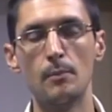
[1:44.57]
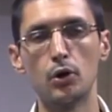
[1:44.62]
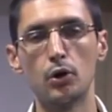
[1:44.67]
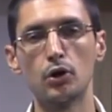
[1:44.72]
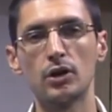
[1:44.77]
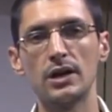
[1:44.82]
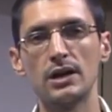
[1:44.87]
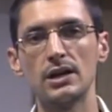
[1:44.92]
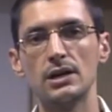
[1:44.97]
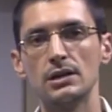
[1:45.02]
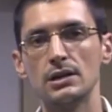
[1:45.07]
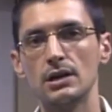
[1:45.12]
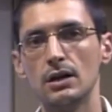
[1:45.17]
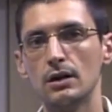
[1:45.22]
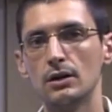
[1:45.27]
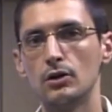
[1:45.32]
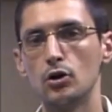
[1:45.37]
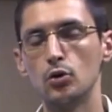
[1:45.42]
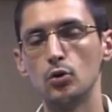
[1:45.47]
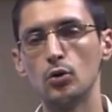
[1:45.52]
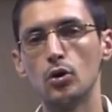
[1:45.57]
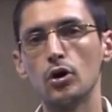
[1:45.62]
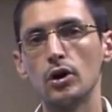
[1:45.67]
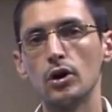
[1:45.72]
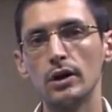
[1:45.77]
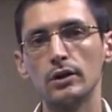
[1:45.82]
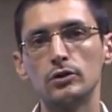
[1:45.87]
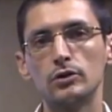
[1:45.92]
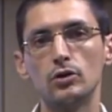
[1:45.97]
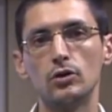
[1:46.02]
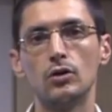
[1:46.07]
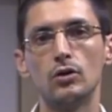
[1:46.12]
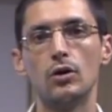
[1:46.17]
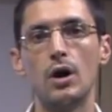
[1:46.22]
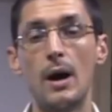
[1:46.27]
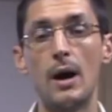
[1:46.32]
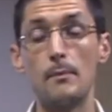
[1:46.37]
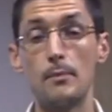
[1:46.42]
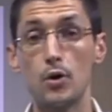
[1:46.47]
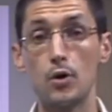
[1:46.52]
porque eh, con un
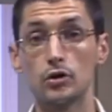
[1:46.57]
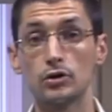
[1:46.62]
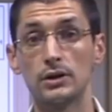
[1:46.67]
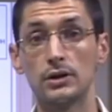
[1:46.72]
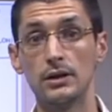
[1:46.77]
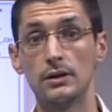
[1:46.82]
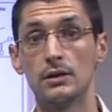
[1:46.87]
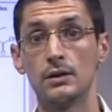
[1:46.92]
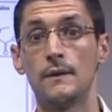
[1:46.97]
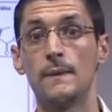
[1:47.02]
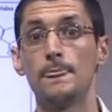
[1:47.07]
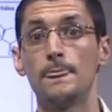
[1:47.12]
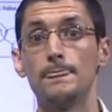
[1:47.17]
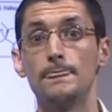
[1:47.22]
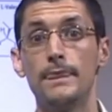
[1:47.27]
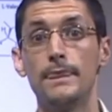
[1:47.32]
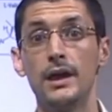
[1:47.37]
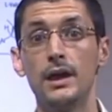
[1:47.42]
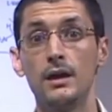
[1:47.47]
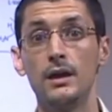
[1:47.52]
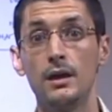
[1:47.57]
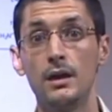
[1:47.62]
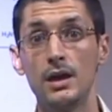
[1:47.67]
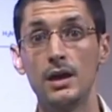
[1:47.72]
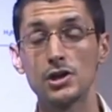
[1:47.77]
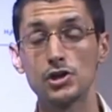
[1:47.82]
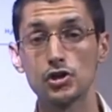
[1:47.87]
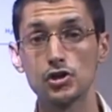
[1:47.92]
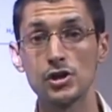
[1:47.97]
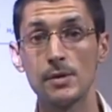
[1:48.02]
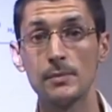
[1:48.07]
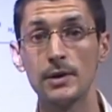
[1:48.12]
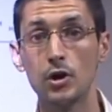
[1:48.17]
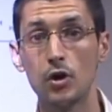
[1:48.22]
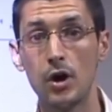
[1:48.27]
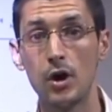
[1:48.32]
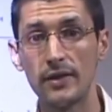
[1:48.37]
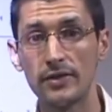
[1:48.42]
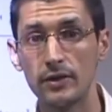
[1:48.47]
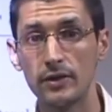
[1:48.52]
correcto aporte de estos
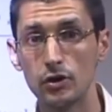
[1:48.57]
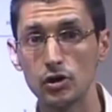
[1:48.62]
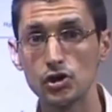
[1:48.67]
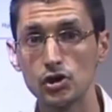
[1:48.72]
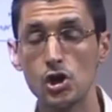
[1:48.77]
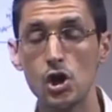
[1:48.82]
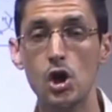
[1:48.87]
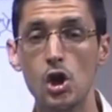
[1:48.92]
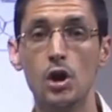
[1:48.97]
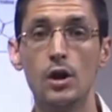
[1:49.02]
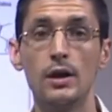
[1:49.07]
aminoácidos,